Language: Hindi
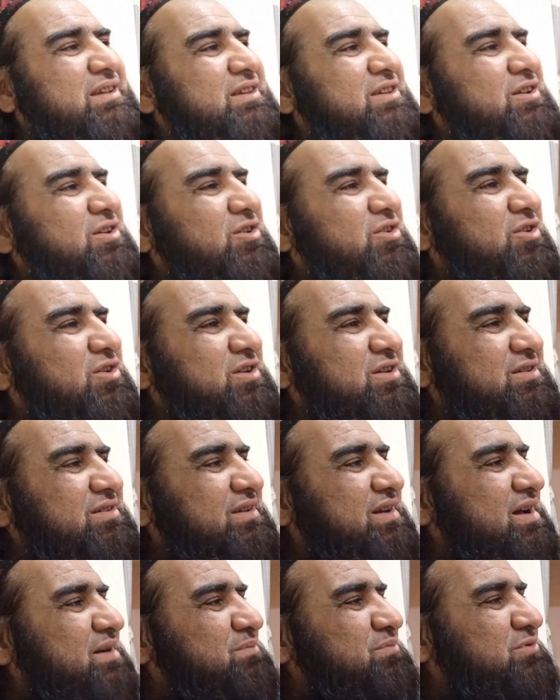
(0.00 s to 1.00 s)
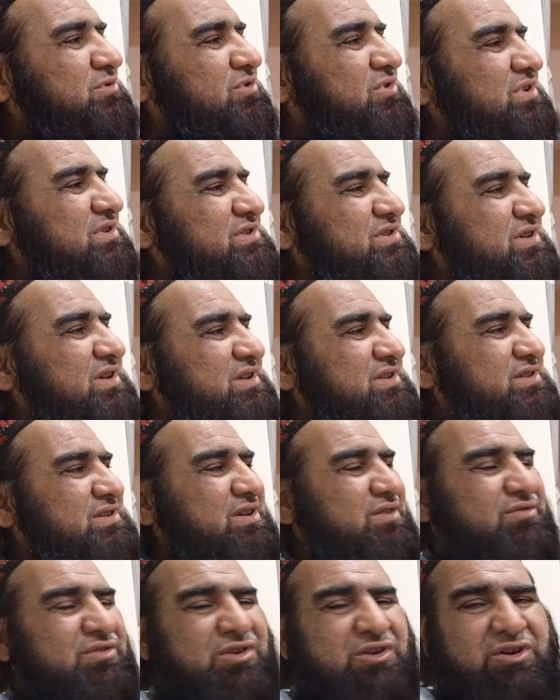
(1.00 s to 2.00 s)
कि और आपको अच्छे
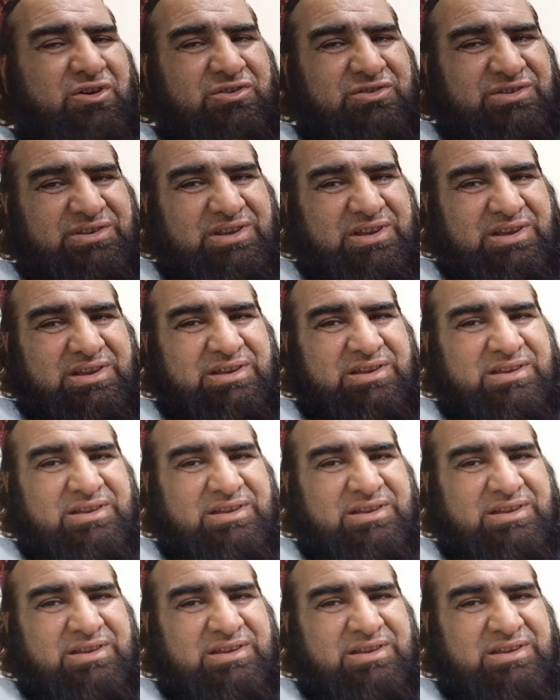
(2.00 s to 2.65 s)
अच्छे ब्लॉग दें